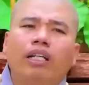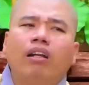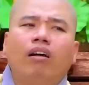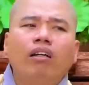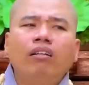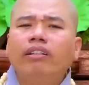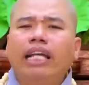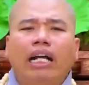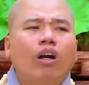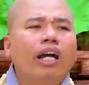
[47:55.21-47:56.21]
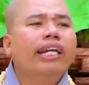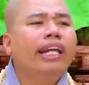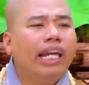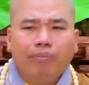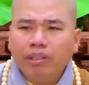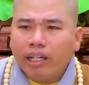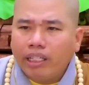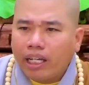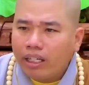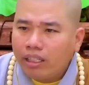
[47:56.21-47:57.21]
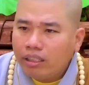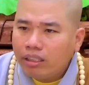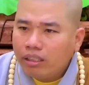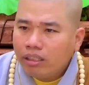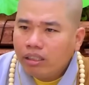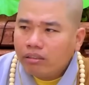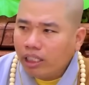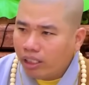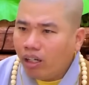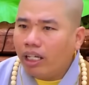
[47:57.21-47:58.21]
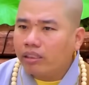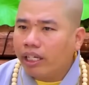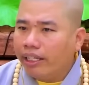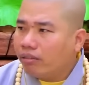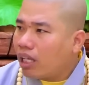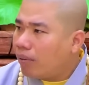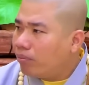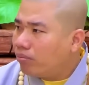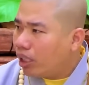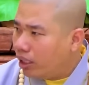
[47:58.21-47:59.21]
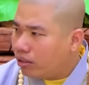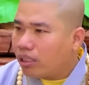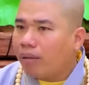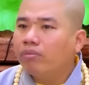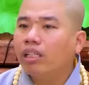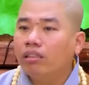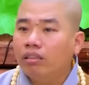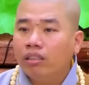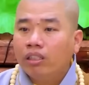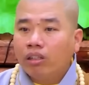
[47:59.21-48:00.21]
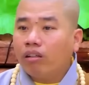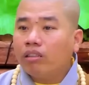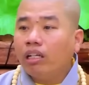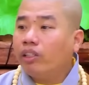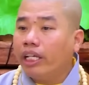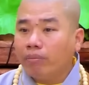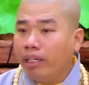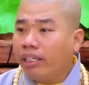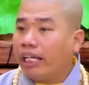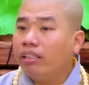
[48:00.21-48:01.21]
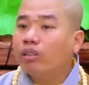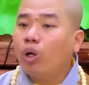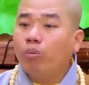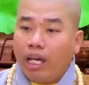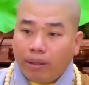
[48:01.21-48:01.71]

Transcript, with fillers: mà nói nó vẫn có ý niệm quý vị à. Vì nó là thiện tâm thì nó có thể chuyển biến cảnh giới tốt